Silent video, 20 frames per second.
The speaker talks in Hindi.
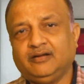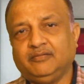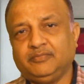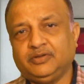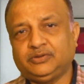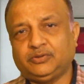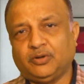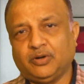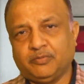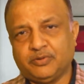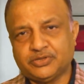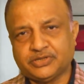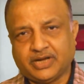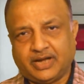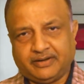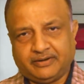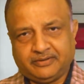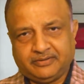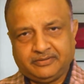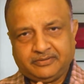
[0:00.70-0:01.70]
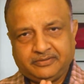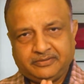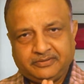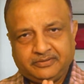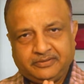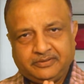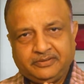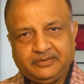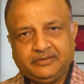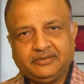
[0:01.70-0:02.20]
मित्रों नमस्कार
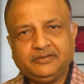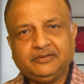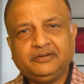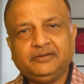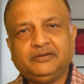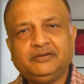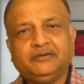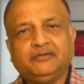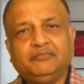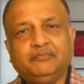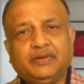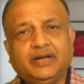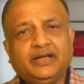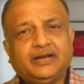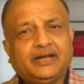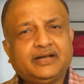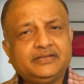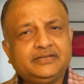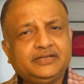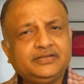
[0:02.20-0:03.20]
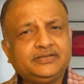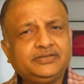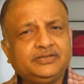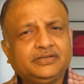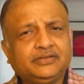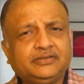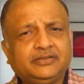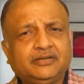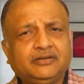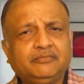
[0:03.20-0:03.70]
मैं राजेश
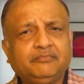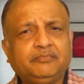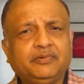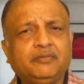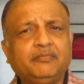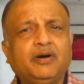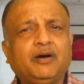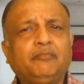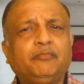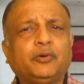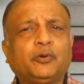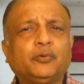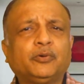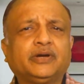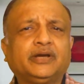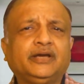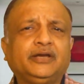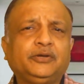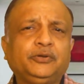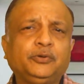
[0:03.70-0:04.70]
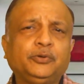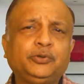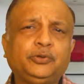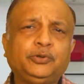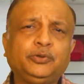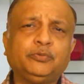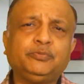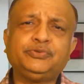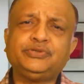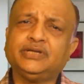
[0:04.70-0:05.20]
चेतन बीमा ब्रो के
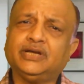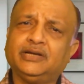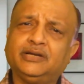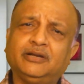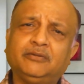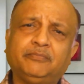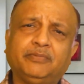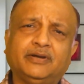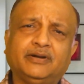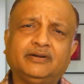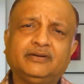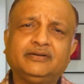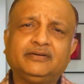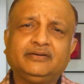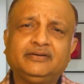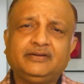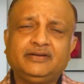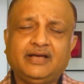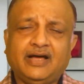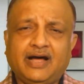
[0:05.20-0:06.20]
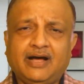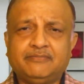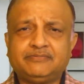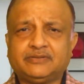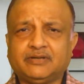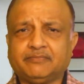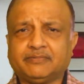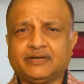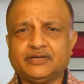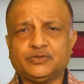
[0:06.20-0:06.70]
यूट्यूब चैनल पर आप
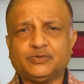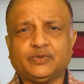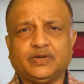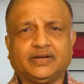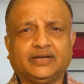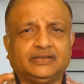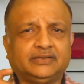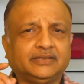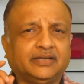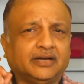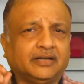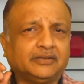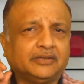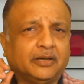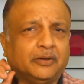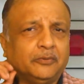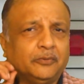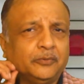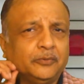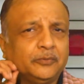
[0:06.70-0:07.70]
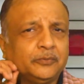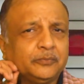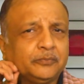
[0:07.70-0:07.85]
सबका स्वागत करता हूं।